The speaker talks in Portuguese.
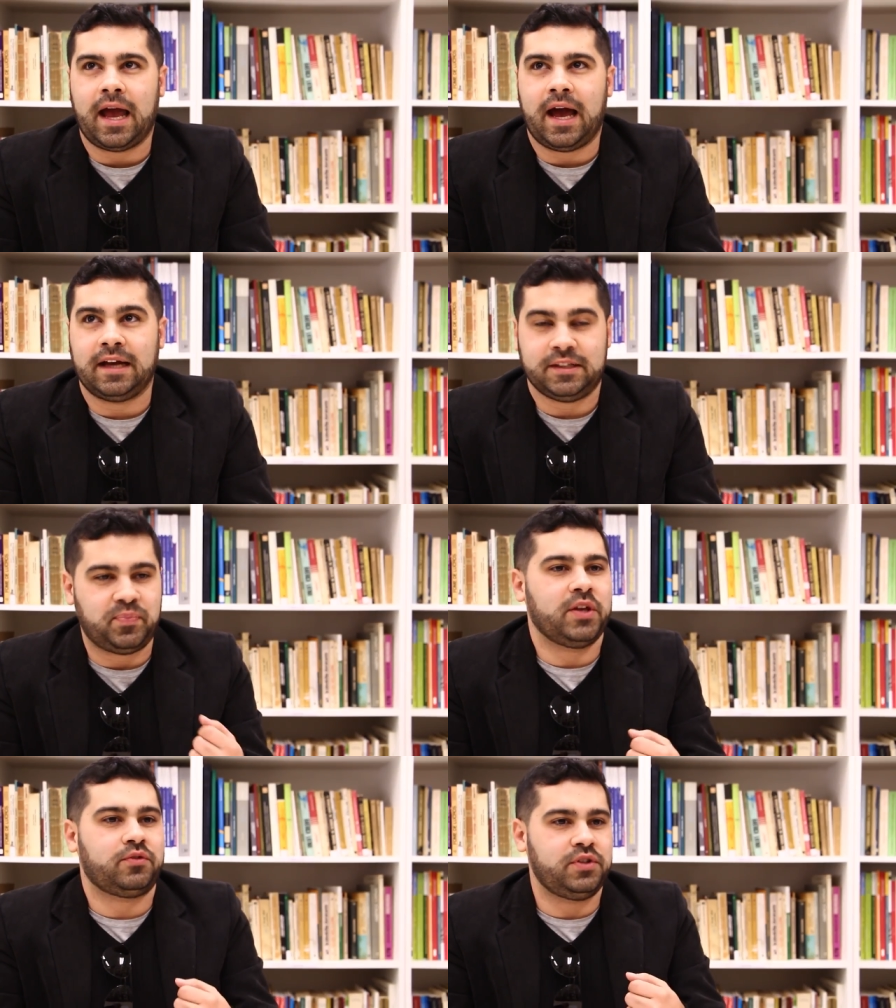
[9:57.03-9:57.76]
A
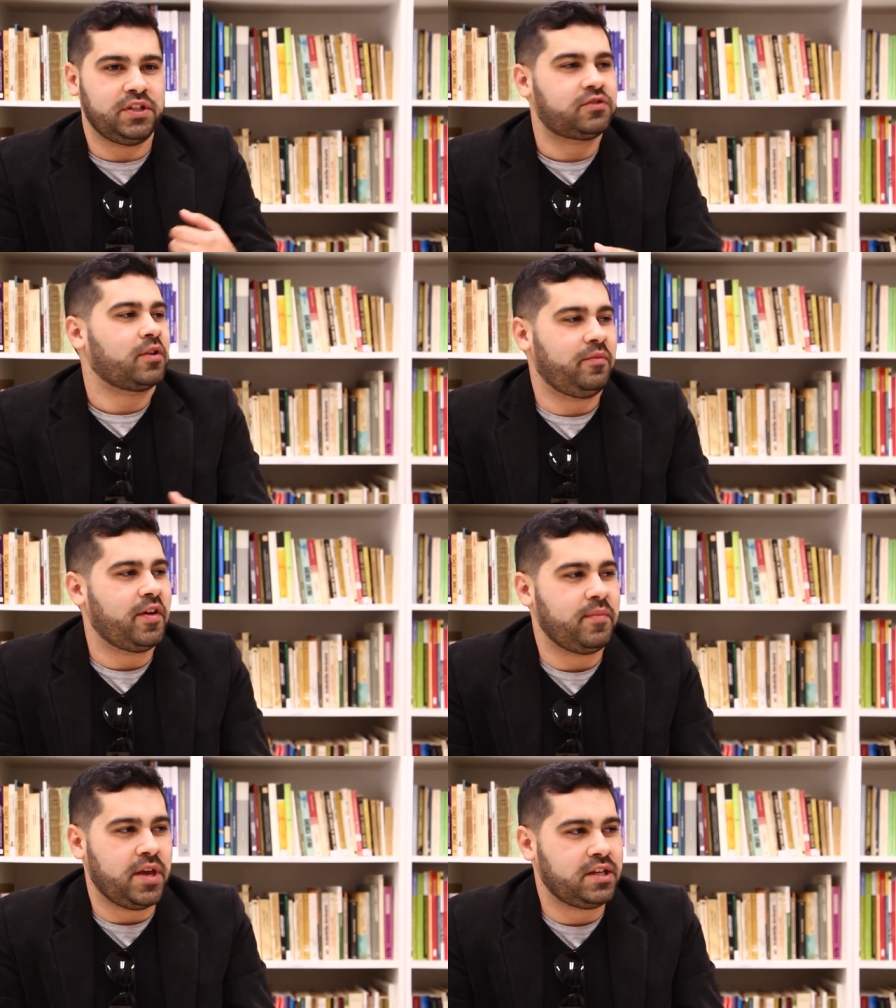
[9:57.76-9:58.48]
despeito disso,
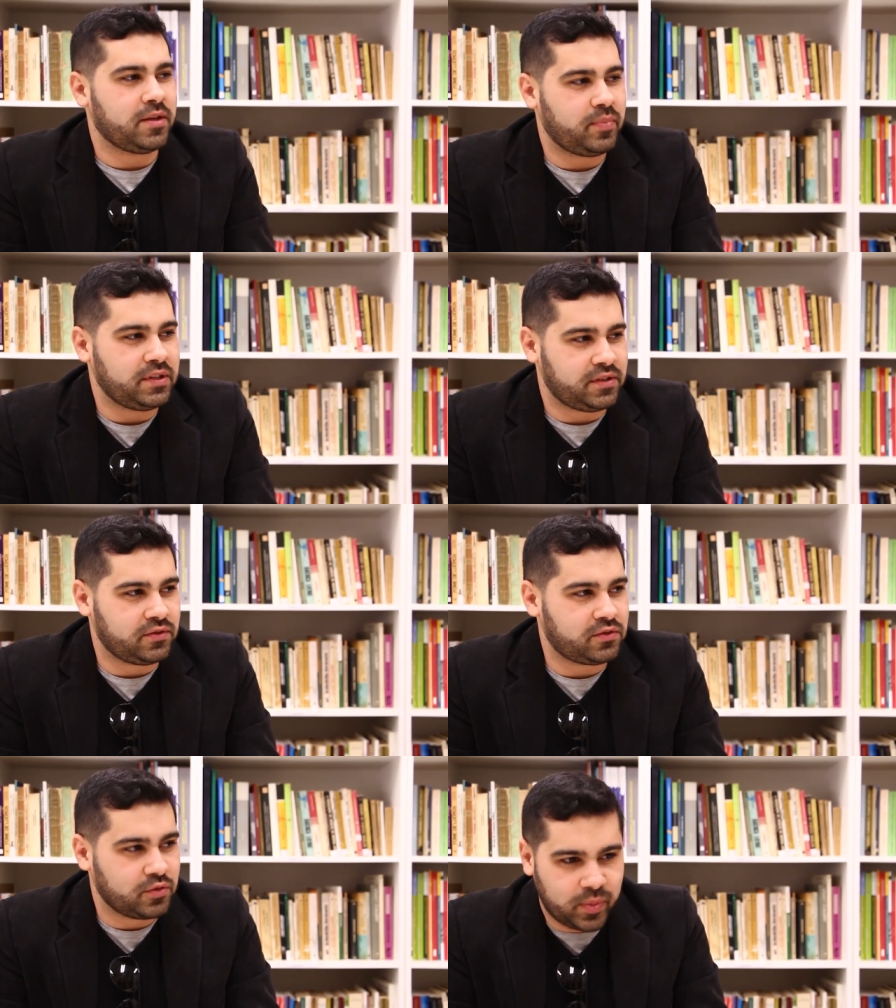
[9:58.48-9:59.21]
obviamente, é preciso
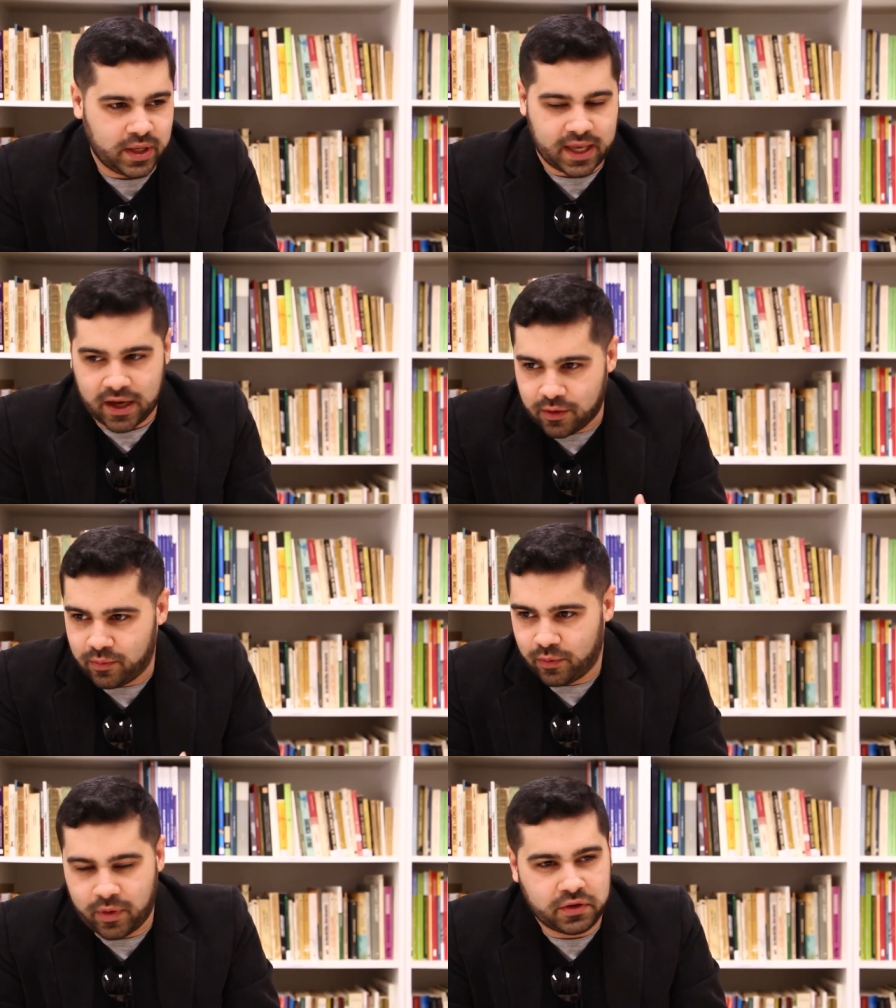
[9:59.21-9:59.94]
sublinhar, como
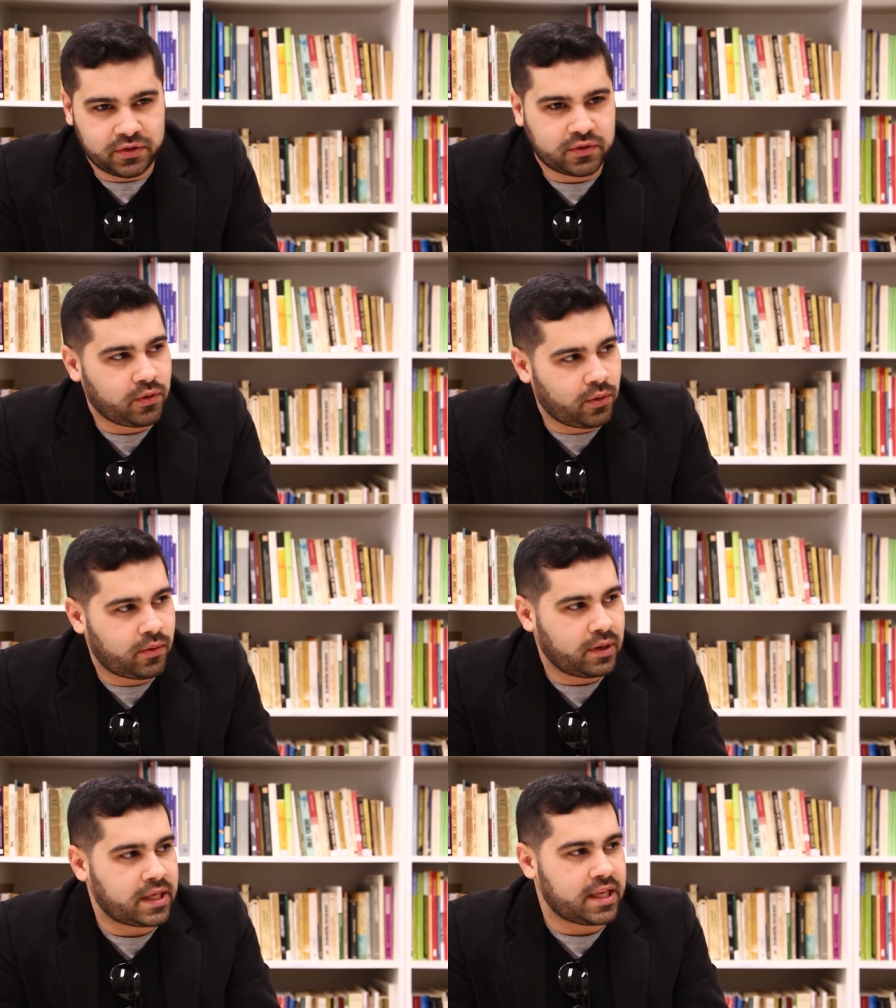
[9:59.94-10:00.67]
o Maurício colocou
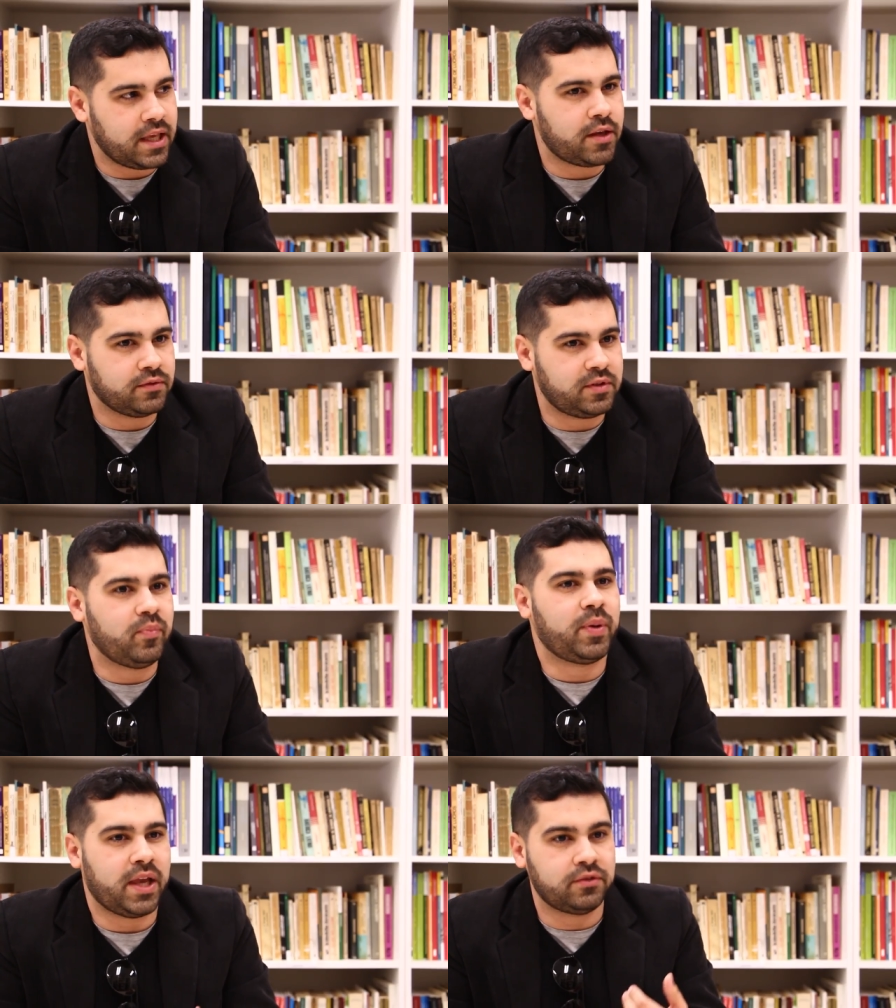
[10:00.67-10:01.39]
aqui, que os
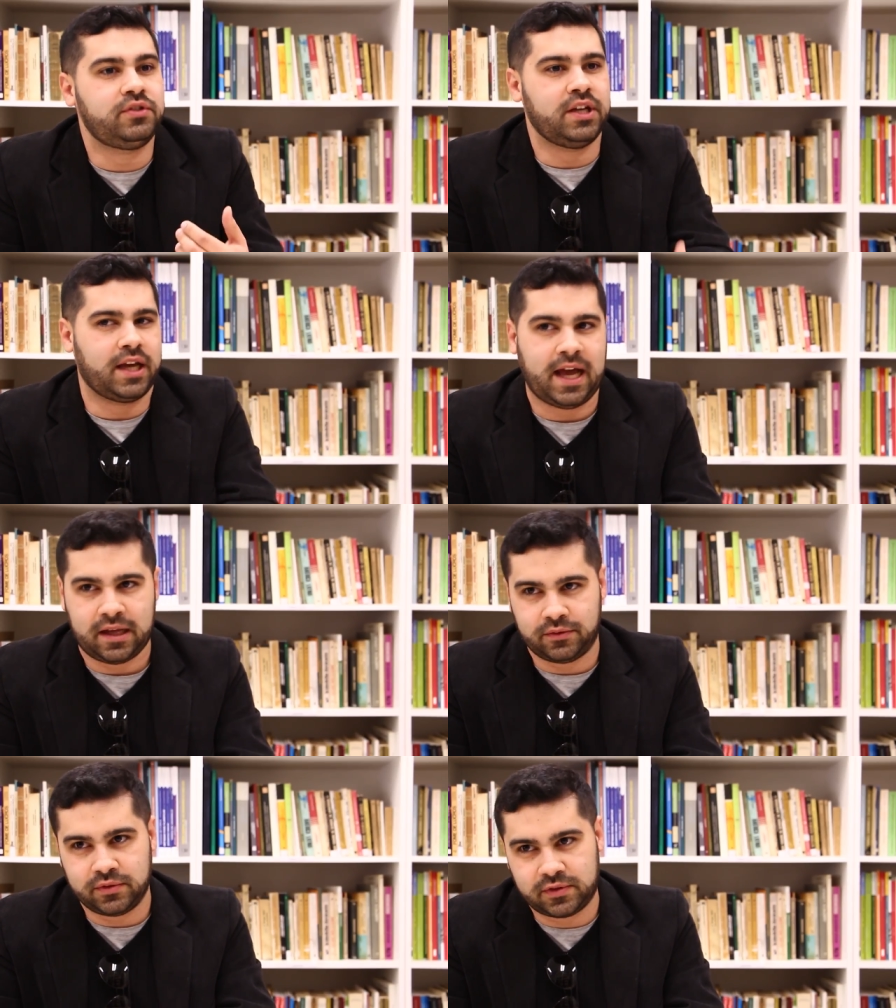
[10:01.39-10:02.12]
empregos
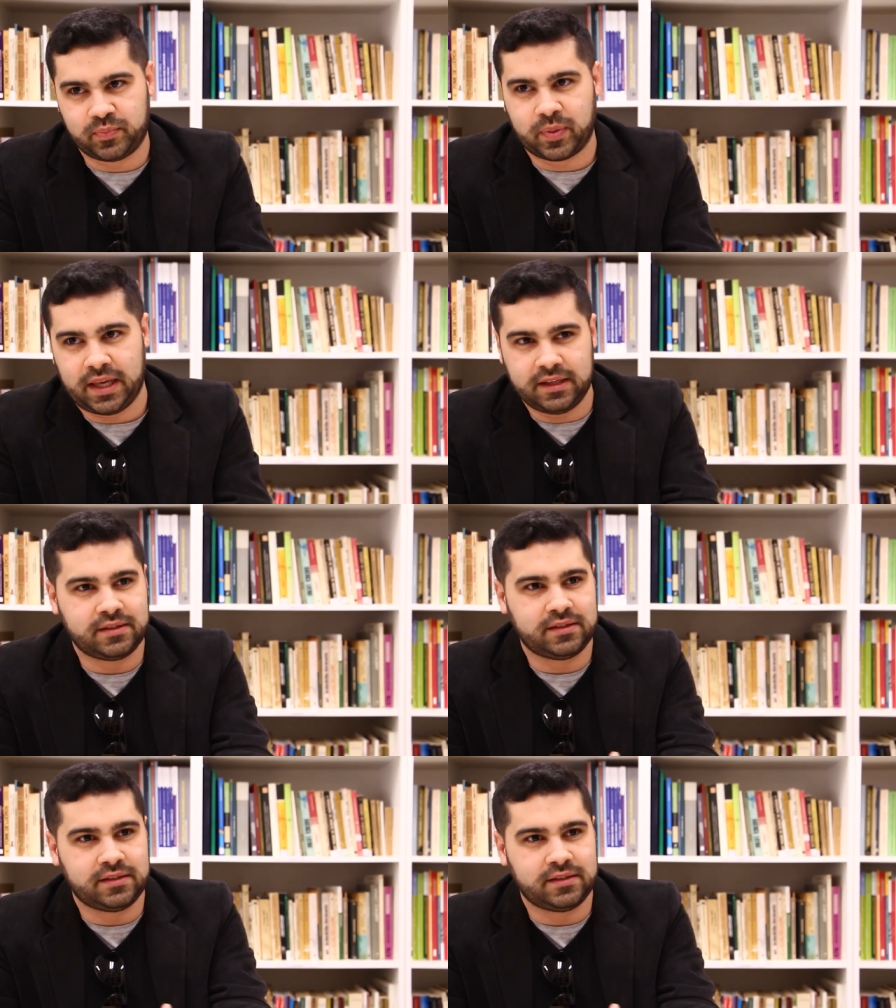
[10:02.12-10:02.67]
gerados para é,